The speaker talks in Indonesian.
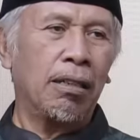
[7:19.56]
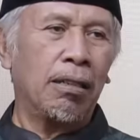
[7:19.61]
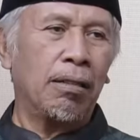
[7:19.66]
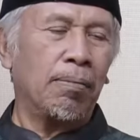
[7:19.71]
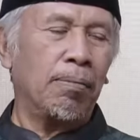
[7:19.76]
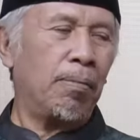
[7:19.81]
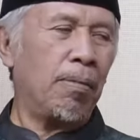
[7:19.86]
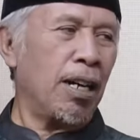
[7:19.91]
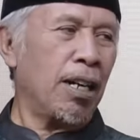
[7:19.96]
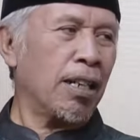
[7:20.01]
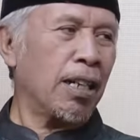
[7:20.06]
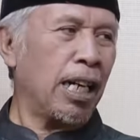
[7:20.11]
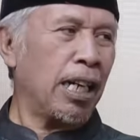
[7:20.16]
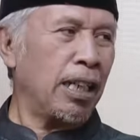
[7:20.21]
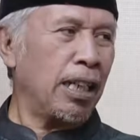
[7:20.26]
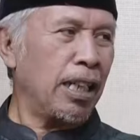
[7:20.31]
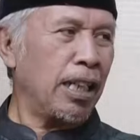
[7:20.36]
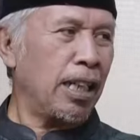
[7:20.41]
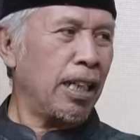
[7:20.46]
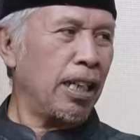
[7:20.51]

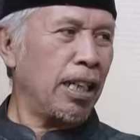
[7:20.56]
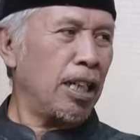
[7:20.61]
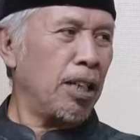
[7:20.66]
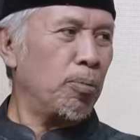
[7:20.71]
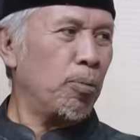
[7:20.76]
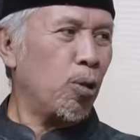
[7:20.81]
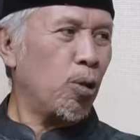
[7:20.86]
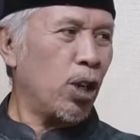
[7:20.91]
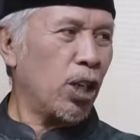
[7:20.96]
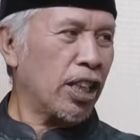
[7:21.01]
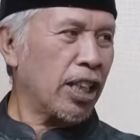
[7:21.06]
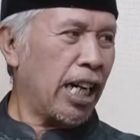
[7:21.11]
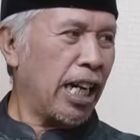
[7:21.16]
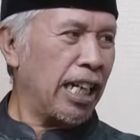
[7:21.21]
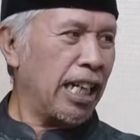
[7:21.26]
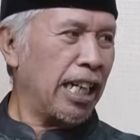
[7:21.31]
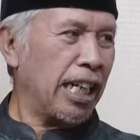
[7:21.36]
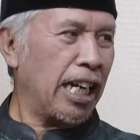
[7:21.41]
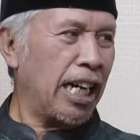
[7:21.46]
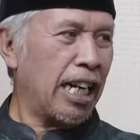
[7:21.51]
Bahkan di ibu
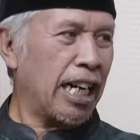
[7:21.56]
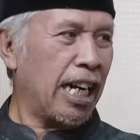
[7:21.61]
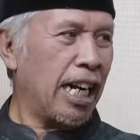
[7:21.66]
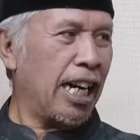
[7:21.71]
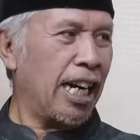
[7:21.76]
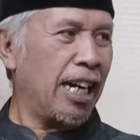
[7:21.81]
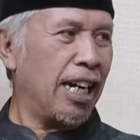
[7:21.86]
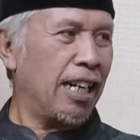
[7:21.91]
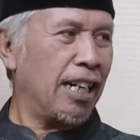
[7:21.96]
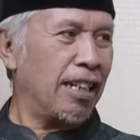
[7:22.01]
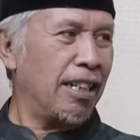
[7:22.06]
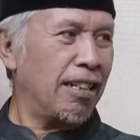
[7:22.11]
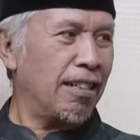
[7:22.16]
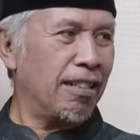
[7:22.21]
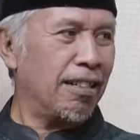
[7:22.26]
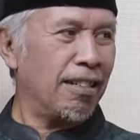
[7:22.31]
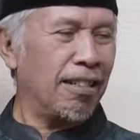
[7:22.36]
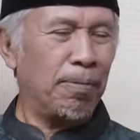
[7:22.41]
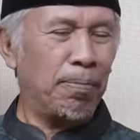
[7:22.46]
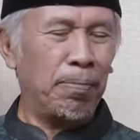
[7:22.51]
kota negara
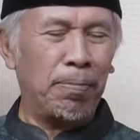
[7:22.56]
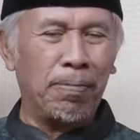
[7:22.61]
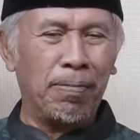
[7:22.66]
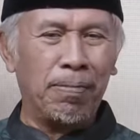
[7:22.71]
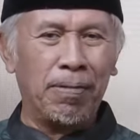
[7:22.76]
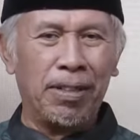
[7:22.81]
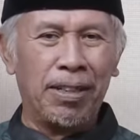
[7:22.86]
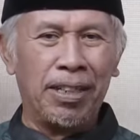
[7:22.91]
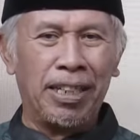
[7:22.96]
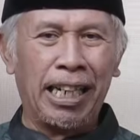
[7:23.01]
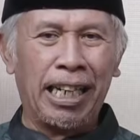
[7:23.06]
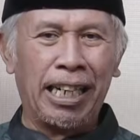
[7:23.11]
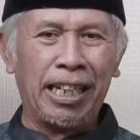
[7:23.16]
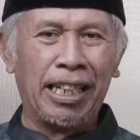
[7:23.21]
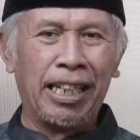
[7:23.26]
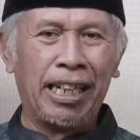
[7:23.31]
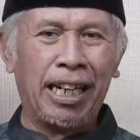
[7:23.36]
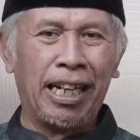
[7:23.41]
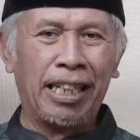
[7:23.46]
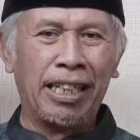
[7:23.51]
uh,
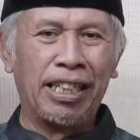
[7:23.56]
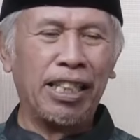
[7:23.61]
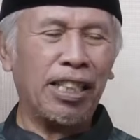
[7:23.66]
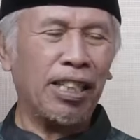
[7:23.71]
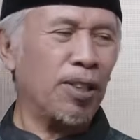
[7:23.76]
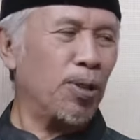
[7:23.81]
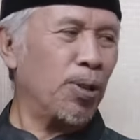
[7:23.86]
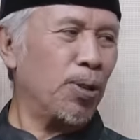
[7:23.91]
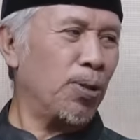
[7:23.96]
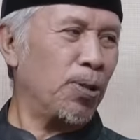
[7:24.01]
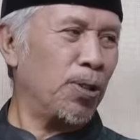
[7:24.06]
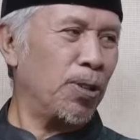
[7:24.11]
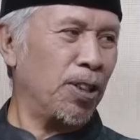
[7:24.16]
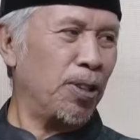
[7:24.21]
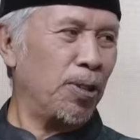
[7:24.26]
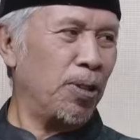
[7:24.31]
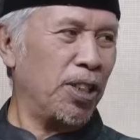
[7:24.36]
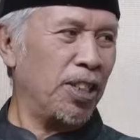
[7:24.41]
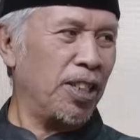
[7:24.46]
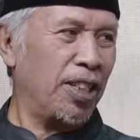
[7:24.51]
Tigo
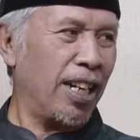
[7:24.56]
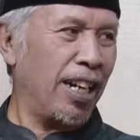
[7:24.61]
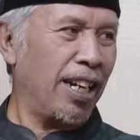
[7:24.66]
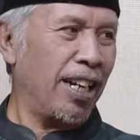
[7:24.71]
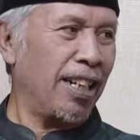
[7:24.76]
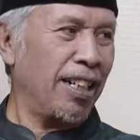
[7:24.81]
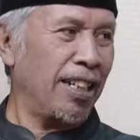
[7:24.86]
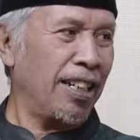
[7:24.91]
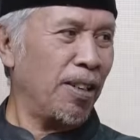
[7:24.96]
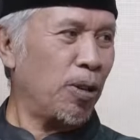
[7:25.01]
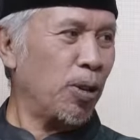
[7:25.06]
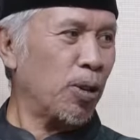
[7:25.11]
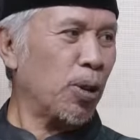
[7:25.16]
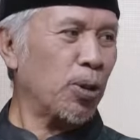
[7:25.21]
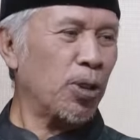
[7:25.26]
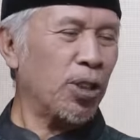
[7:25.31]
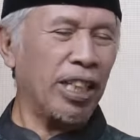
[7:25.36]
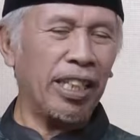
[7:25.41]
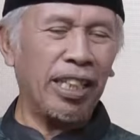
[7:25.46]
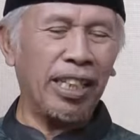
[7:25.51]
Indonesia,
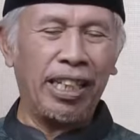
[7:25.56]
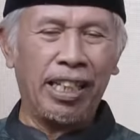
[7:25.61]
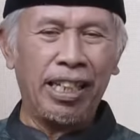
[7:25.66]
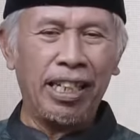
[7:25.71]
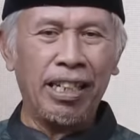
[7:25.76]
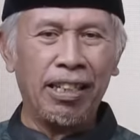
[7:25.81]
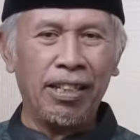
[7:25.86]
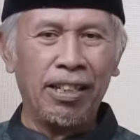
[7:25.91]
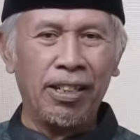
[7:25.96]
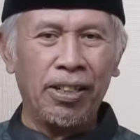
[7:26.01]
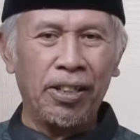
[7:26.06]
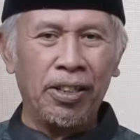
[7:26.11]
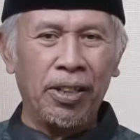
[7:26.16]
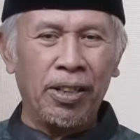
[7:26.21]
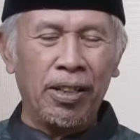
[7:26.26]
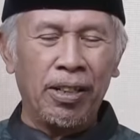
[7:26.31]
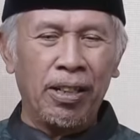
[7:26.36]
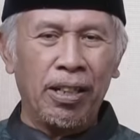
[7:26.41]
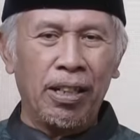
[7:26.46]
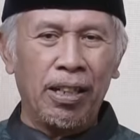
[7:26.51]
Kota Tinggi,
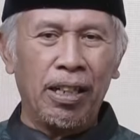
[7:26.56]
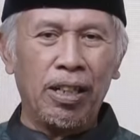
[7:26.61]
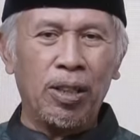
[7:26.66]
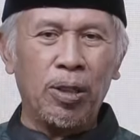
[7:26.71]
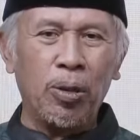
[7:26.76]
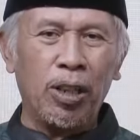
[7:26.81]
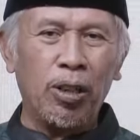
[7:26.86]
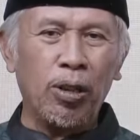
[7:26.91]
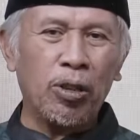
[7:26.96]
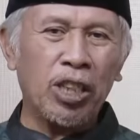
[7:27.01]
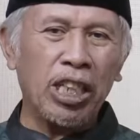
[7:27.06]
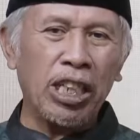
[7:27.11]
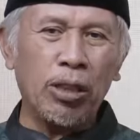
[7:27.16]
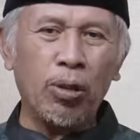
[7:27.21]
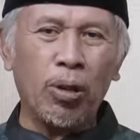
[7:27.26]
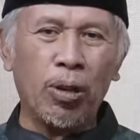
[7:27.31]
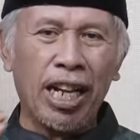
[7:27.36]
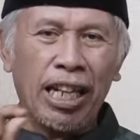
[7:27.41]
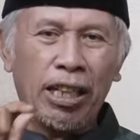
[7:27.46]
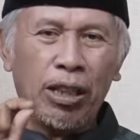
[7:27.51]
itu ada
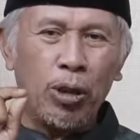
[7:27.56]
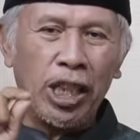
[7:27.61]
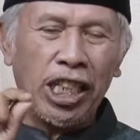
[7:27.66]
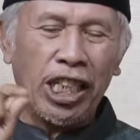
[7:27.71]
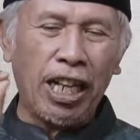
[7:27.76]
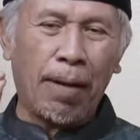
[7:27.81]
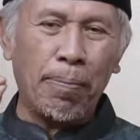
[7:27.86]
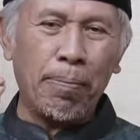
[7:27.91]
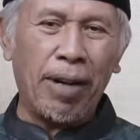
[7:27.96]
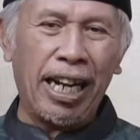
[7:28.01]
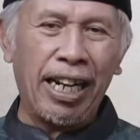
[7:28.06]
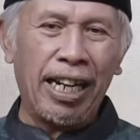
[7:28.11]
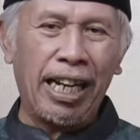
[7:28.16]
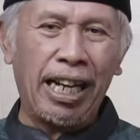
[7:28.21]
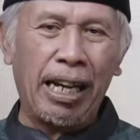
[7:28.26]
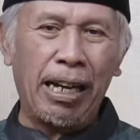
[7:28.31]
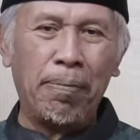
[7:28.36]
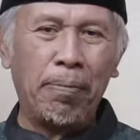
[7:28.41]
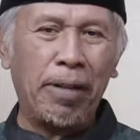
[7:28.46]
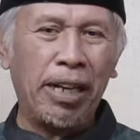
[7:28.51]
300
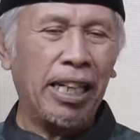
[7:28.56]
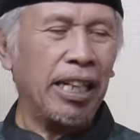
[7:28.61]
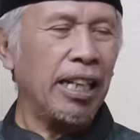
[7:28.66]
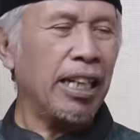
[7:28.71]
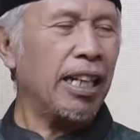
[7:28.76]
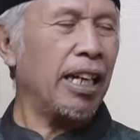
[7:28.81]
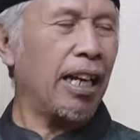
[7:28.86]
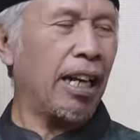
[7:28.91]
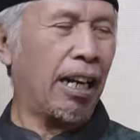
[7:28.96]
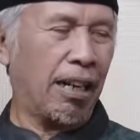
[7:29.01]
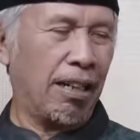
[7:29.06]
sabaleh menhir.